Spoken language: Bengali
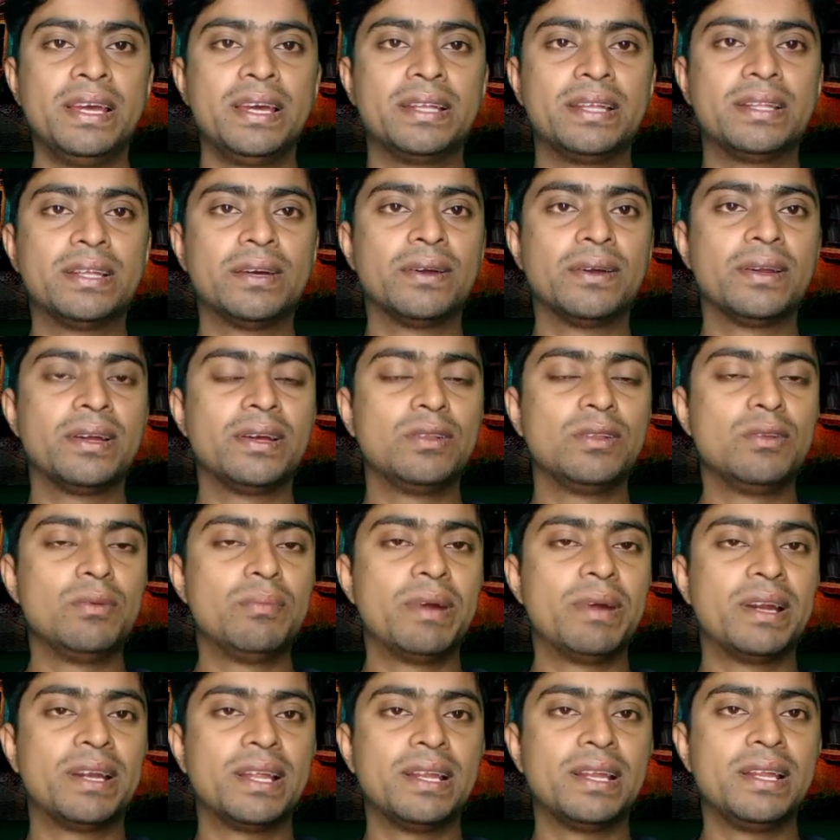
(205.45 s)
এতে করে কিন্তু
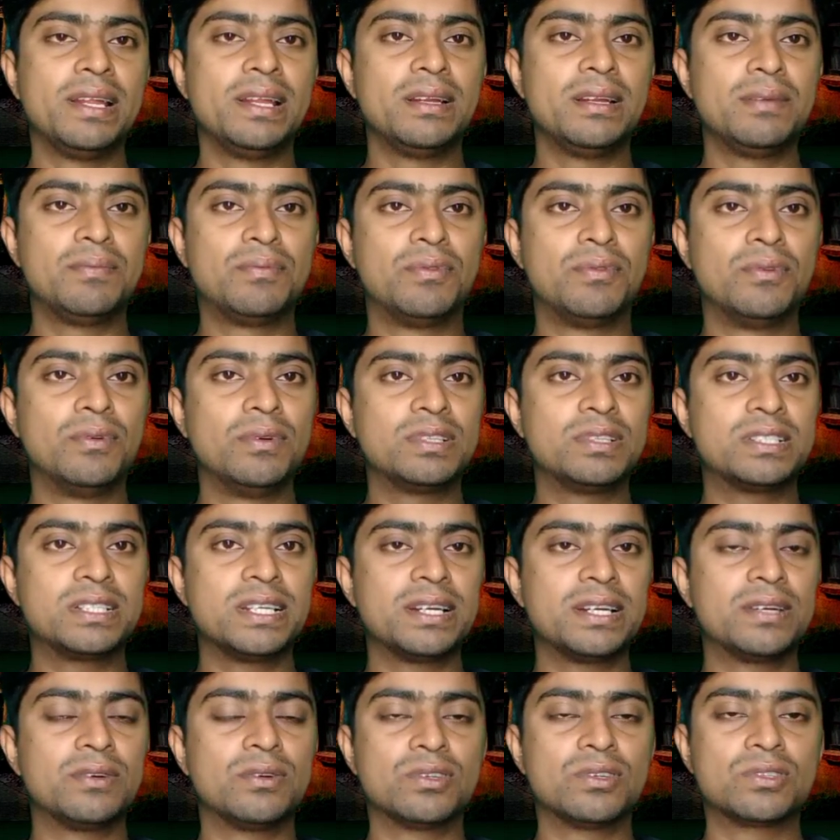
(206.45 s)
ব্যাটারির ফুল
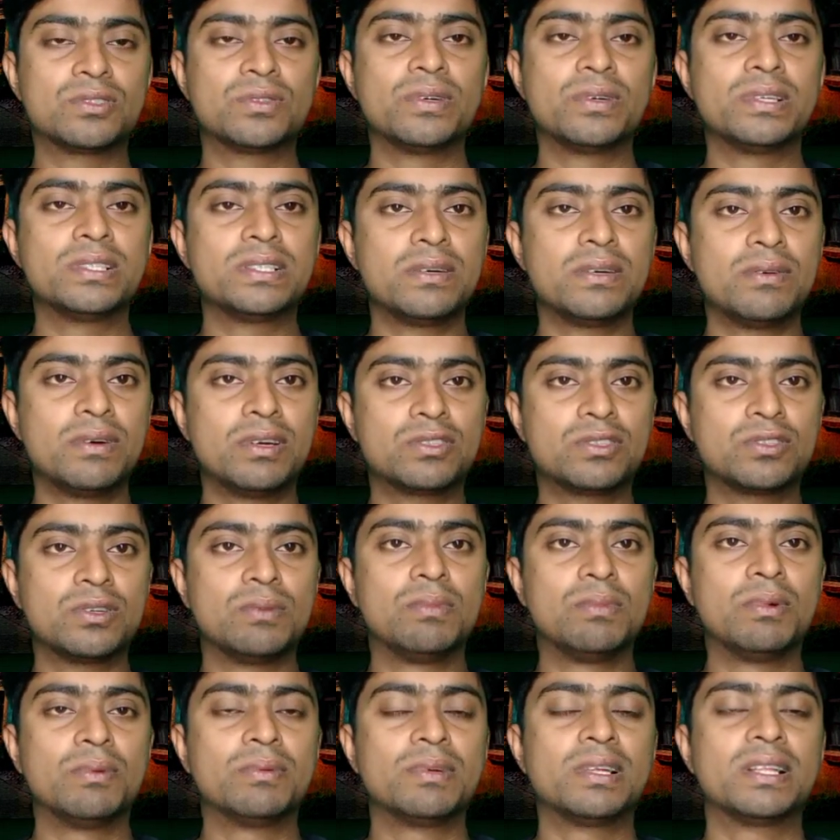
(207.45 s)
সেট নষ্ট হয়ে যাওয়ার
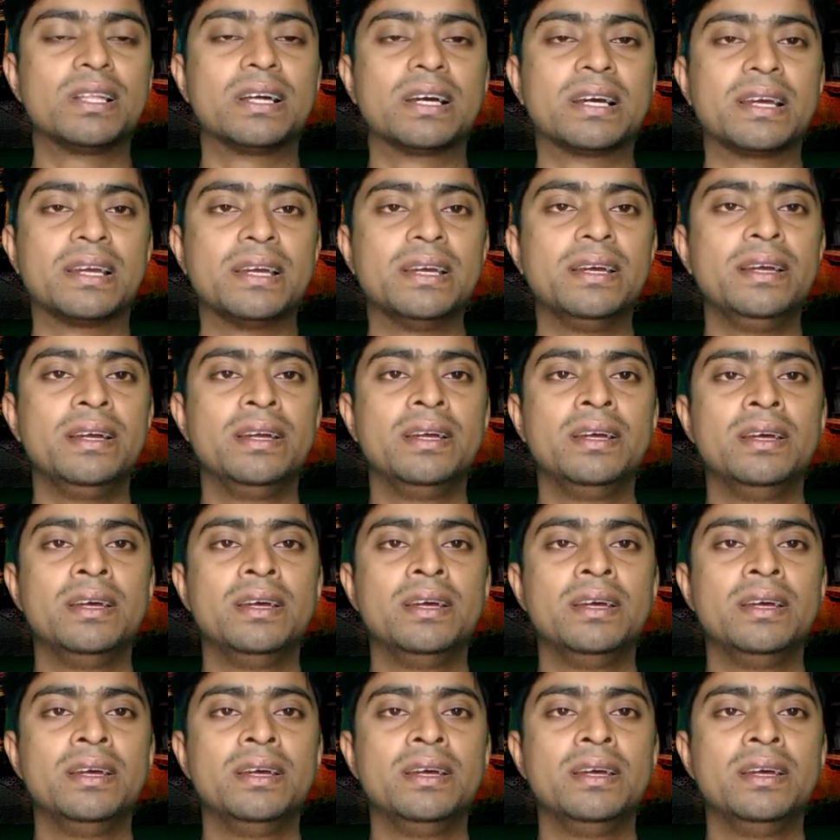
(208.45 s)
সম্ভাবনা থাকে